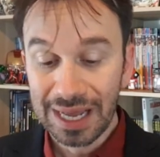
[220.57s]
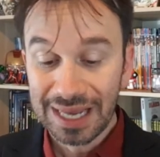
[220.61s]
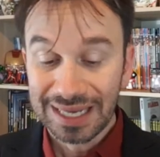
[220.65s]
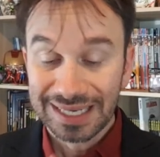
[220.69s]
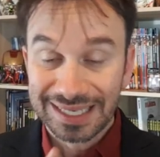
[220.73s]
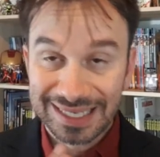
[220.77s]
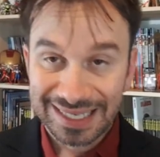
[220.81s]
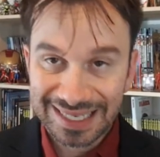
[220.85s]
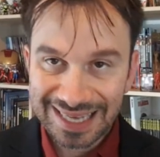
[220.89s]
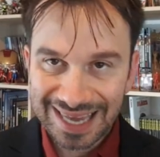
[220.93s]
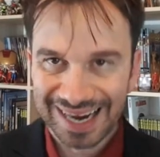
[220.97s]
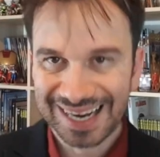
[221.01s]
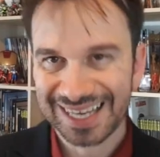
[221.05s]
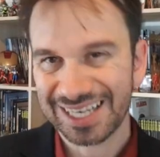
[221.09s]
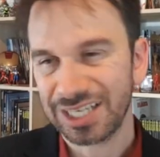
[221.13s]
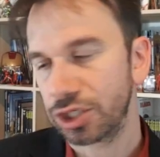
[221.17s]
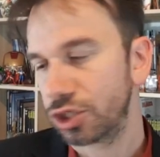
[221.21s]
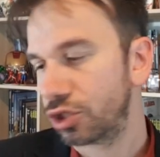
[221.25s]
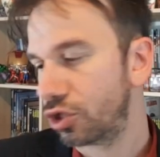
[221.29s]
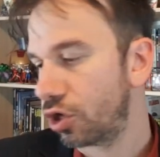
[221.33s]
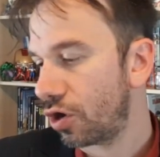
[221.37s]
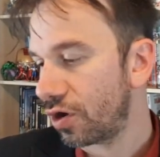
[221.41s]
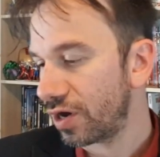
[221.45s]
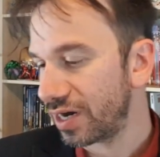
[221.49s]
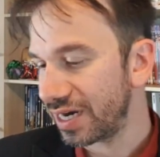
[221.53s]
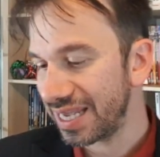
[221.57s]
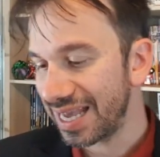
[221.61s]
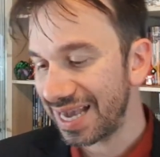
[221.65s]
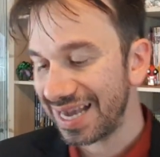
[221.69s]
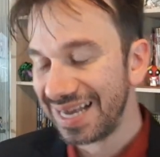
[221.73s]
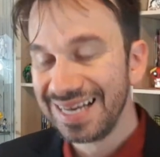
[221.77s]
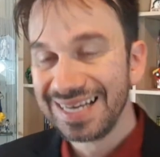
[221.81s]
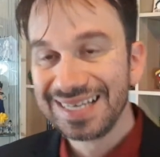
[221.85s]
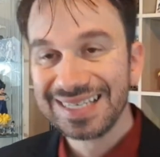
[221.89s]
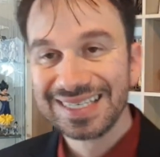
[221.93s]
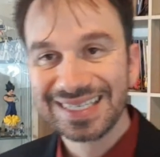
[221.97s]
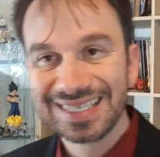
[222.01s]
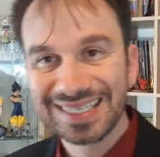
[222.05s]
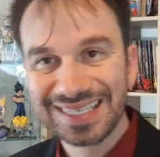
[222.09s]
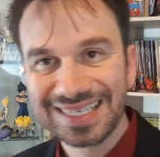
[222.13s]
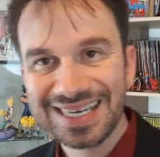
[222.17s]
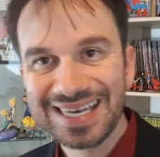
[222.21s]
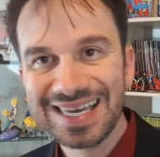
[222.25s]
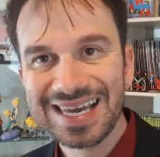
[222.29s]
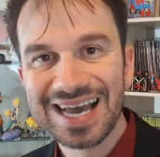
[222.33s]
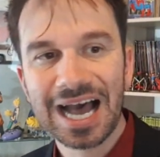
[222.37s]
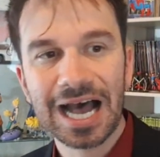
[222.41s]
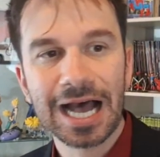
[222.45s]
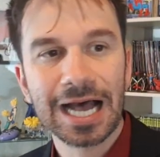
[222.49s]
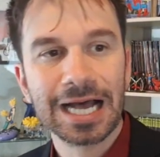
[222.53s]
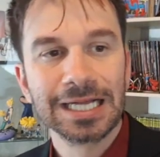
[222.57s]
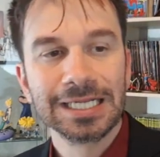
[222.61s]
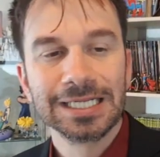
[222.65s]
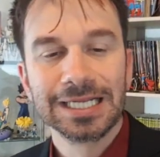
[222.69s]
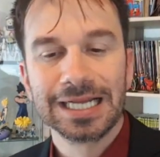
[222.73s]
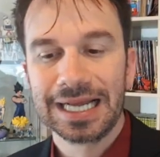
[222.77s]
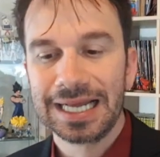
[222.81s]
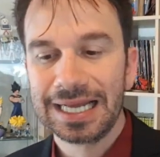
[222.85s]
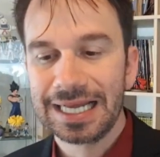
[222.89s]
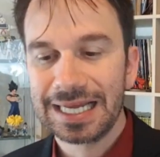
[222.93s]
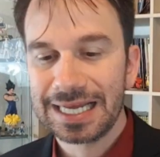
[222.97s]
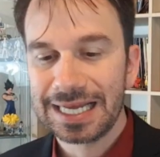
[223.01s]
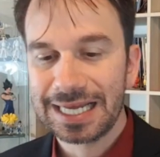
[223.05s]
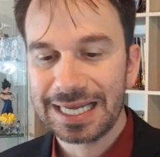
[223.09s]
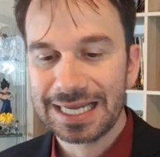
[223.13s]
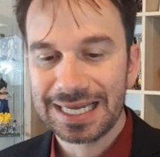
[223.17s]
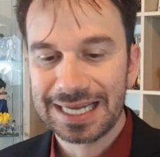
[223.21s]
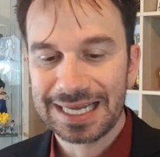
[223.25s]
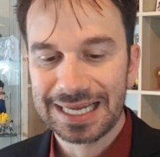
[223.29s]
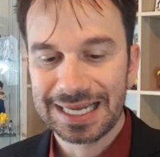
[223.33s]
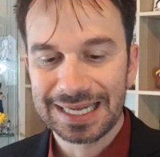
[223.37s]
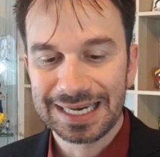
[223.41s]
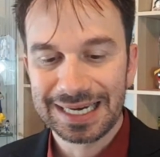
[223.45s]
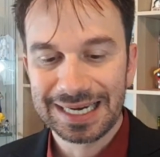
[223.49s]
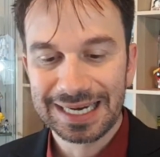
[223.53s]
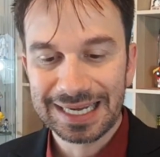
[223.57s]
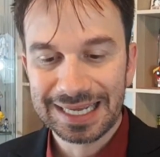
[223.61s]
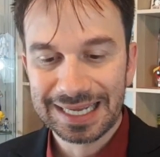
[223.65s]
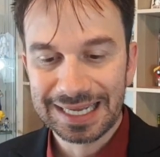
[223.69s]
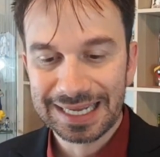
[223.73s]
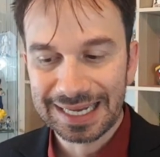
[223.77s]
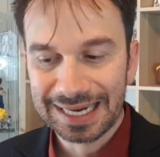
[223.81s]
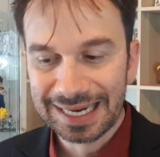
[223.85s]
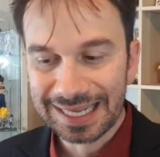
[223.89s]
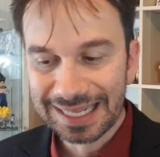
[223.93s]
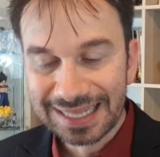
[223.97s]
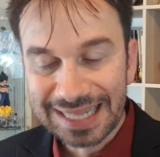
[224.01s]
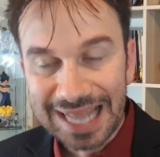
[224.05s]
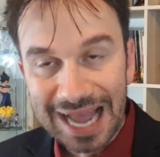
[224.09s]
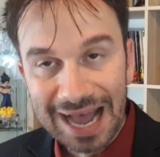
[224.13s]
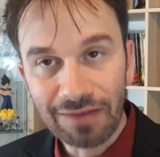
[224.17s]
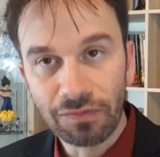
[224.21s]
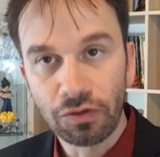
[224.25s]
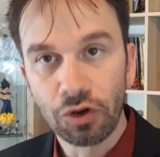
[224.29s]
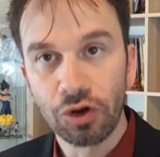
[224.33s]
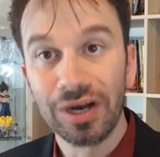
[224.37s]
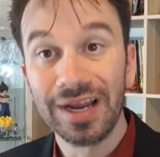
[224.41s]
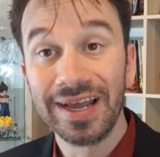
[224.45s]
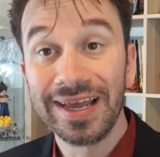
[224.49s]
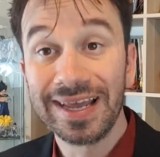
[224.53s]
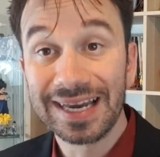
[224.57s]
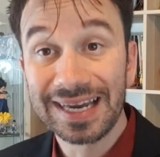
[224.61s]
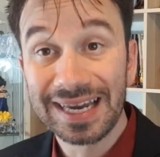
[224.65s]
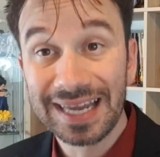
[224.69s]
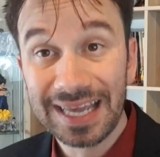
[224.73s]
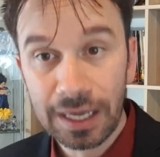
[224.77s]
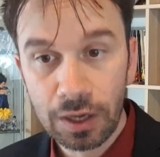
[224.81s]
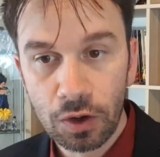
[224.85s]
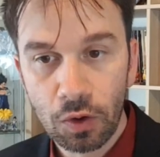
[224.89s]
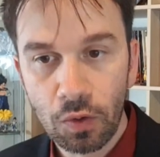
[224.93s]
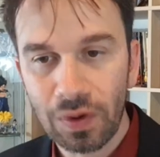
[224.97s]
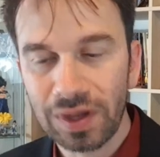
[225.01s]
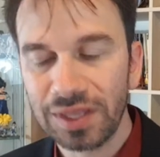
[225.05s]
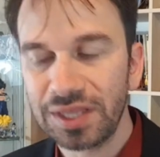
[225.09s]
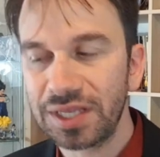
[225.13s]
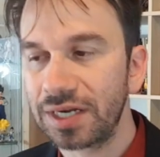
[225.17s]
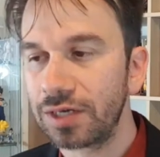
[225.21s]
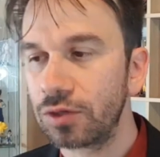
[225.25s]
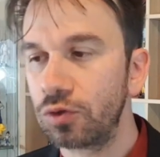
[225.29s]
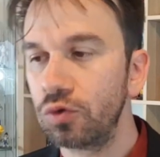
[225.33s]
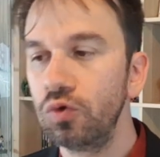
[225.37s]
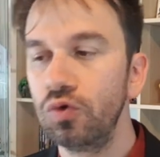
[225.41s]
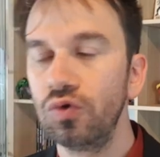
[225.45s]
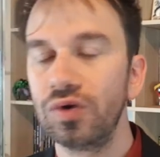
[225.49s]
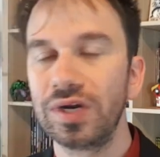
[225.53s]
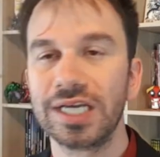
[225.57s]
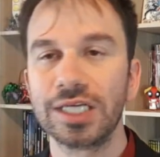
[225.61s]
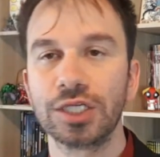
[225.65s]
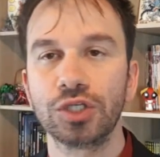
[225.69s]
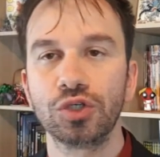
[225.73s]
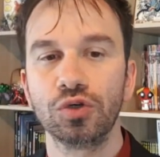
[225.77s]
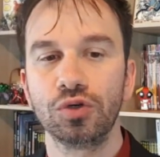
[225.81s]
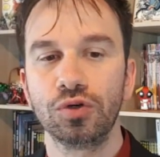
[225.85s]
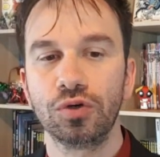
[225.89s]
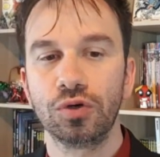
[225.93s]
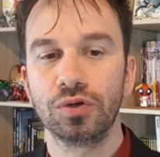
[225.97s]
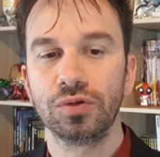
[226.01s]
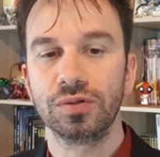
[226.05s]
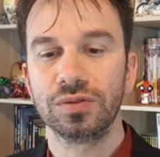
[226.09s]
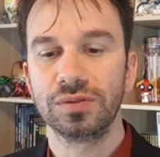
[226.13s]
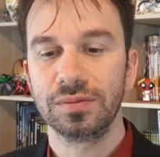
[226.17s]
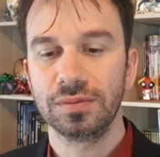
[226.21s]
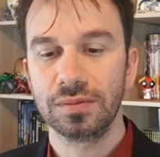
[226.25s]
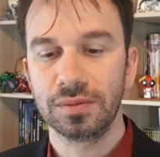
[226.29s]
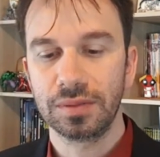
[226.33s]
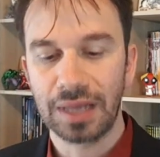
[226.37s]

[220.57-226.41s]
Sia la storia, sia eh, le, le tavole, le inquadrature sono